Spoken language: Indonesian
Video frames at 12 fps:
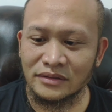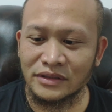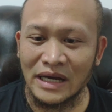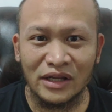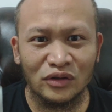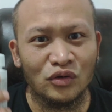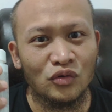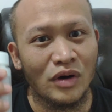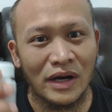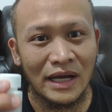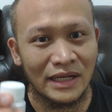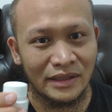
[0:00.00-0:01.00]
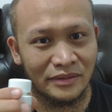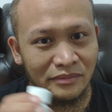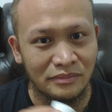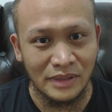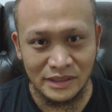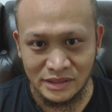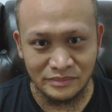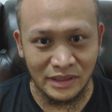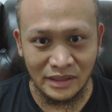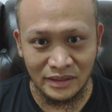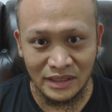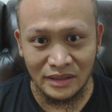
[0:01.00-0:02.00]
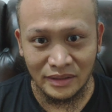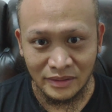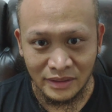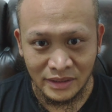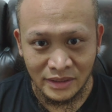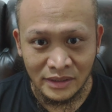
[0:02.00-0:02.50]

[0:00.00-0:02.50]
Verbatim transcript: sehari itu dua kali maksimal dan